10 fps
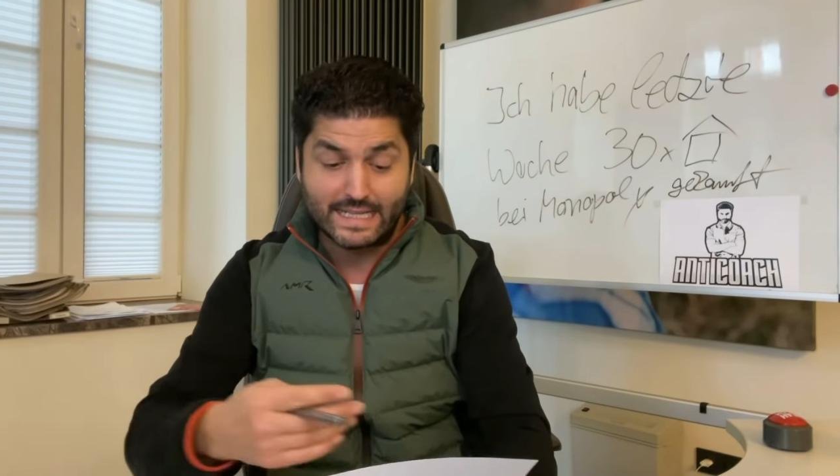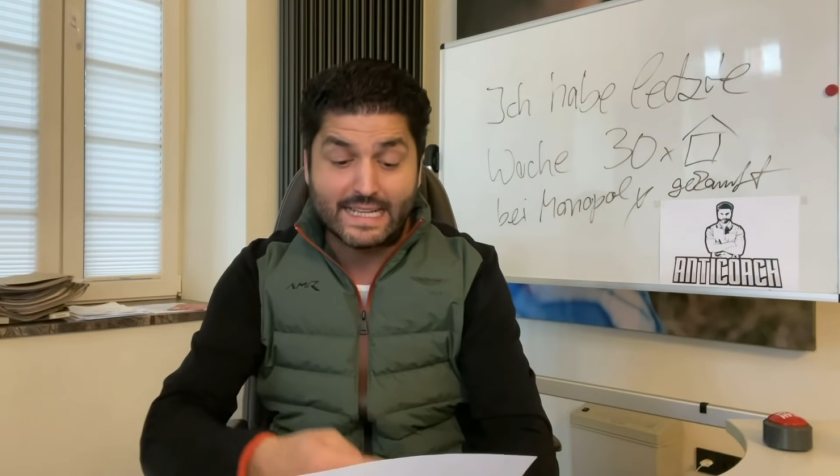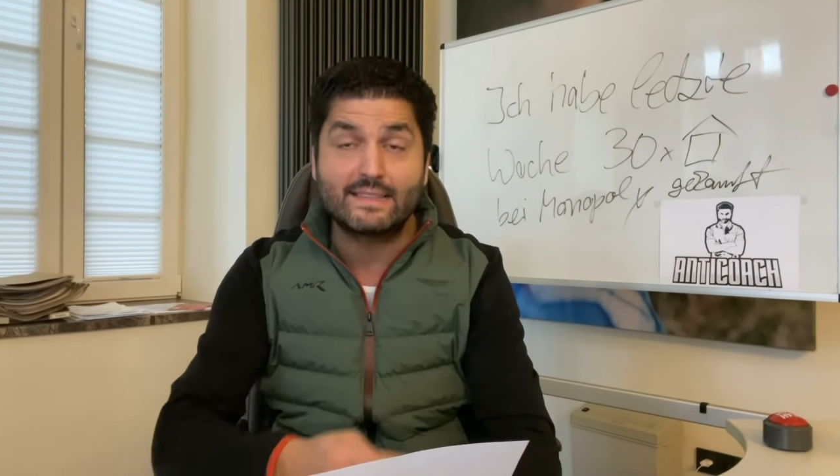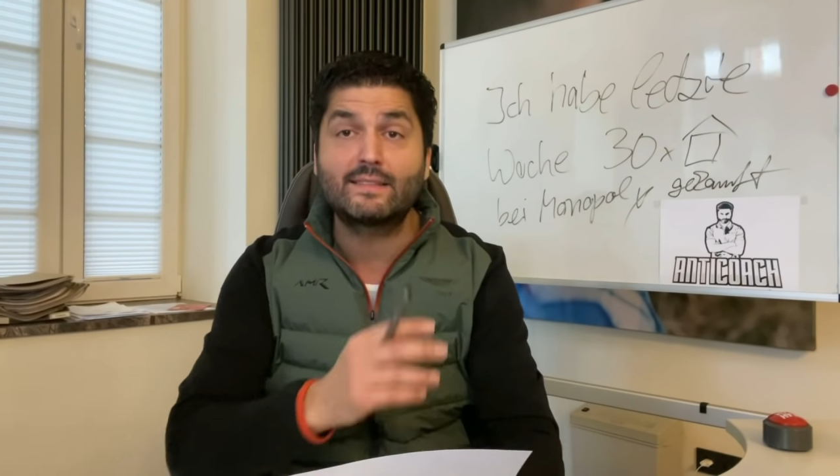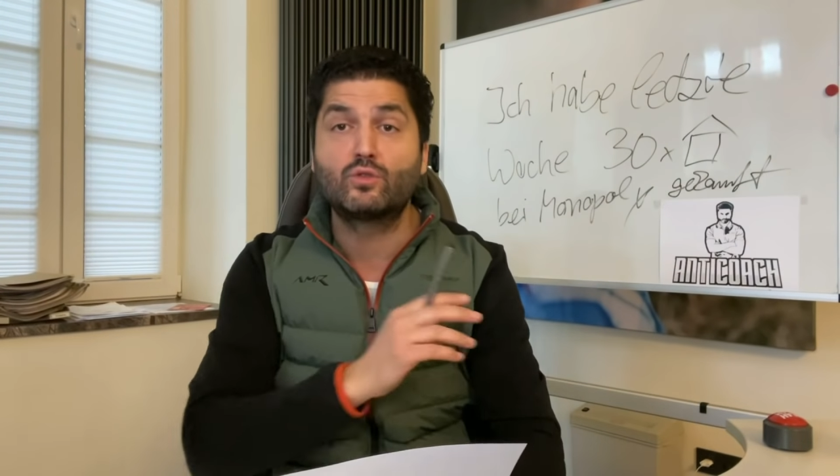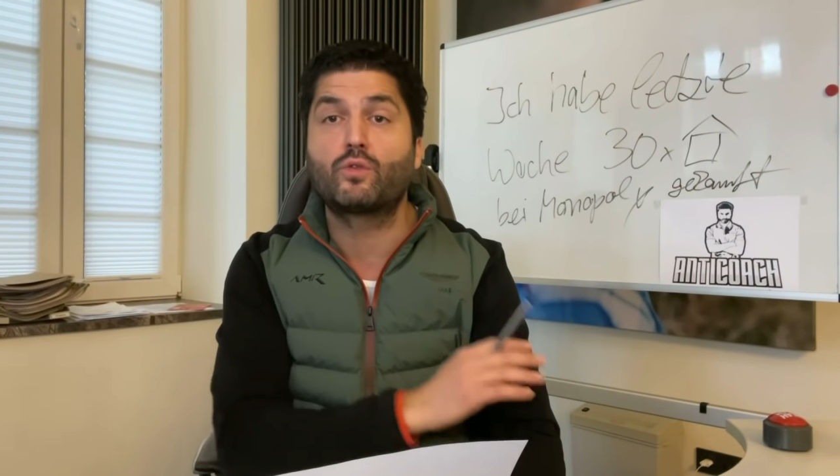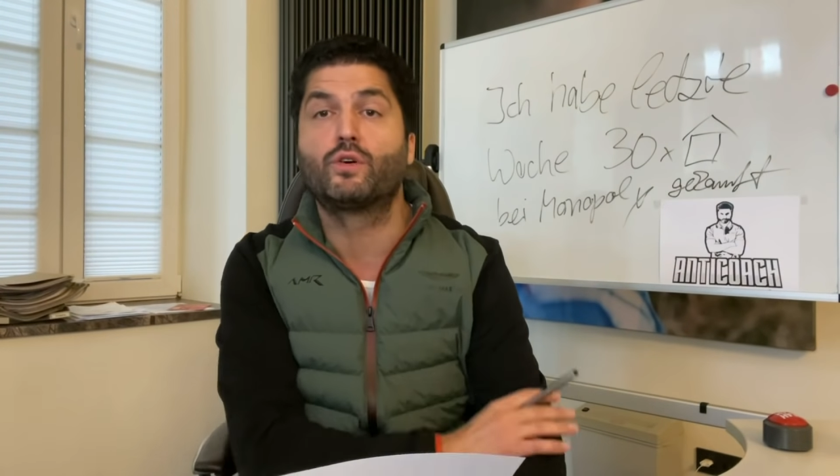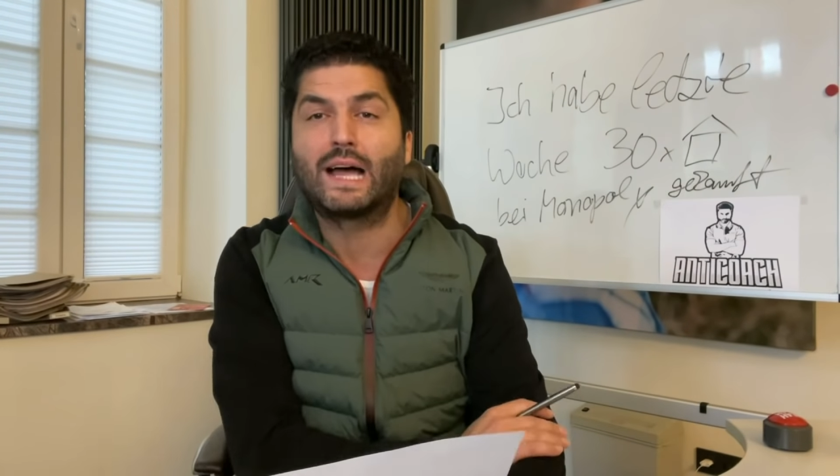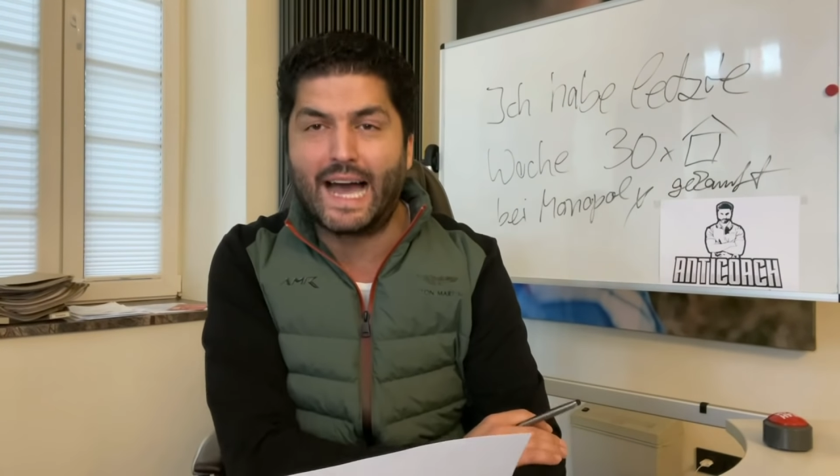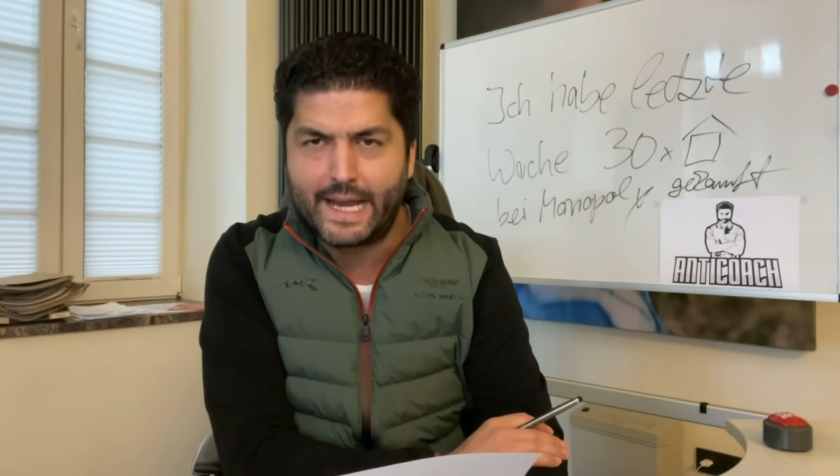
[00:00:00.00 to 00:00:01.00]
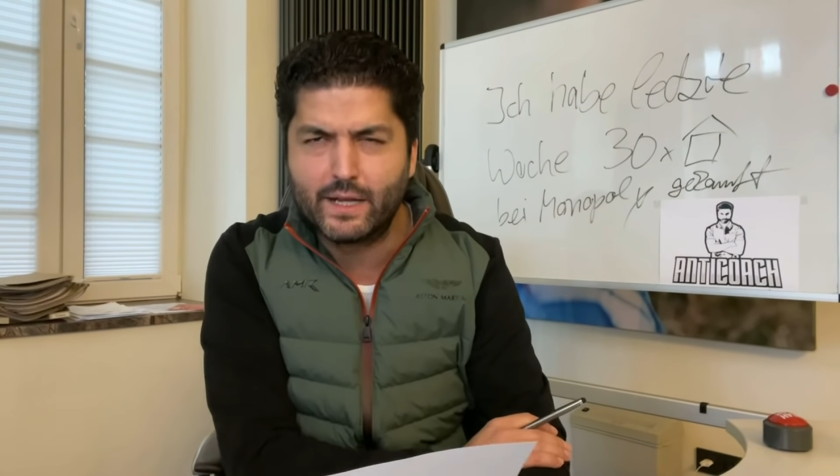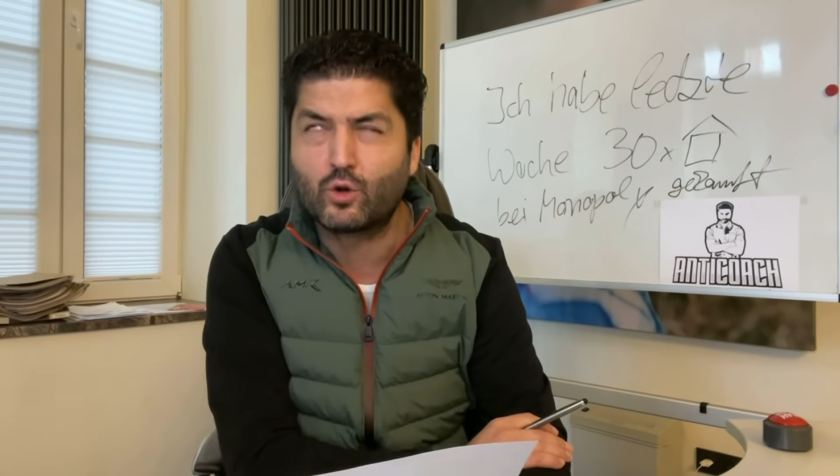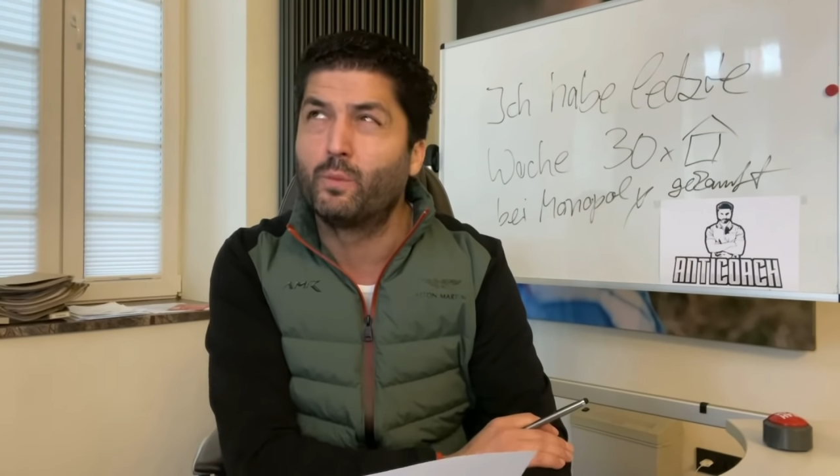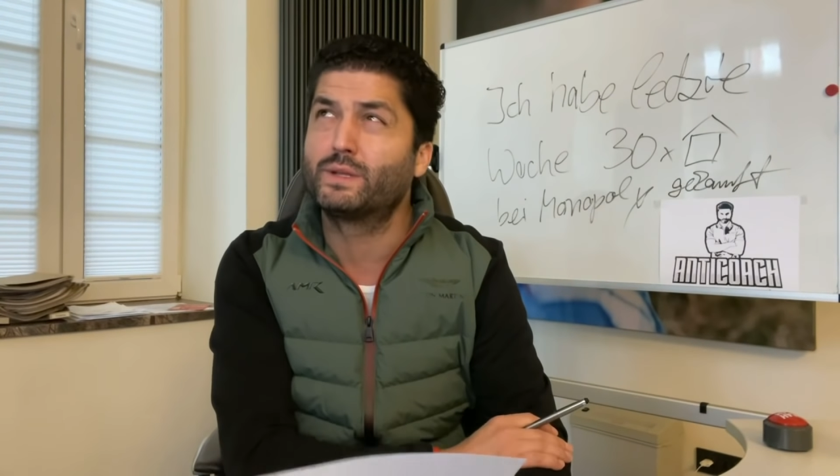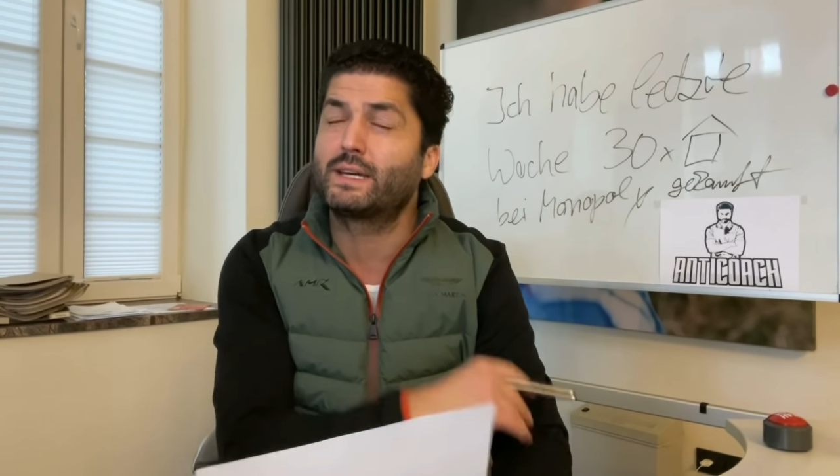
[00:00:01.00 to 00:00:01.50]
Jetzt ist nur noch von einer
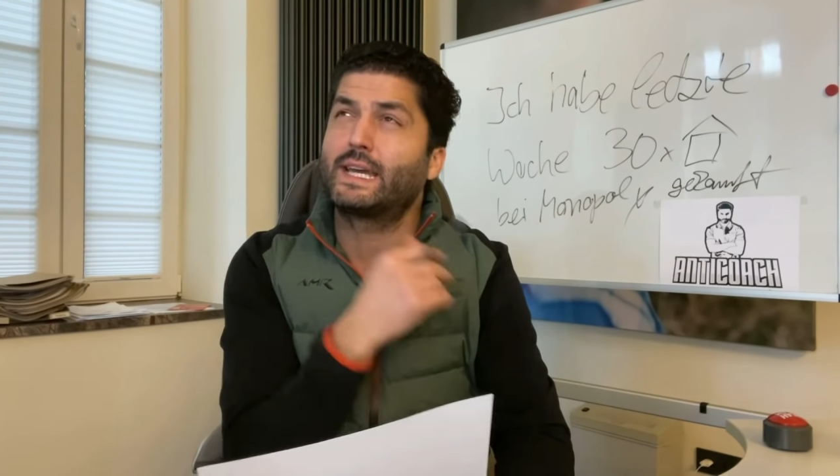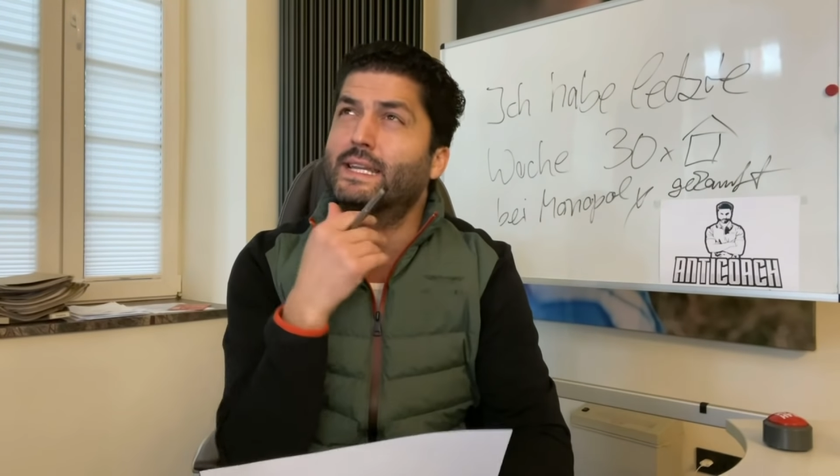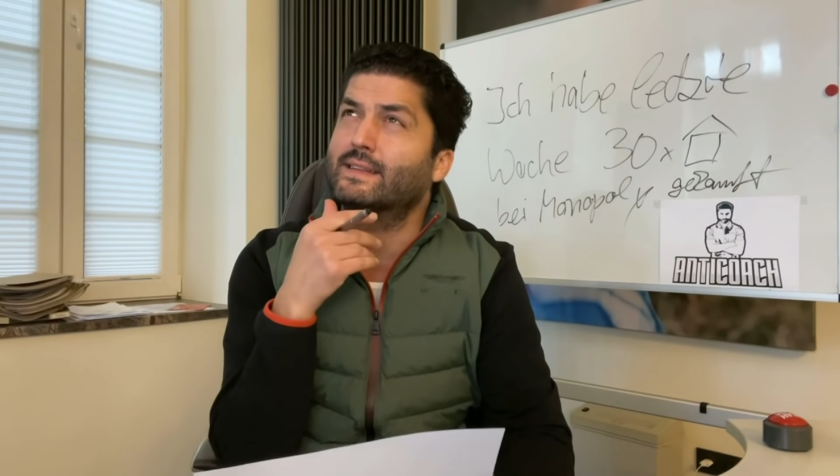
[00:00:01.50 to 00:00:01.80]
Gruppe die Rede.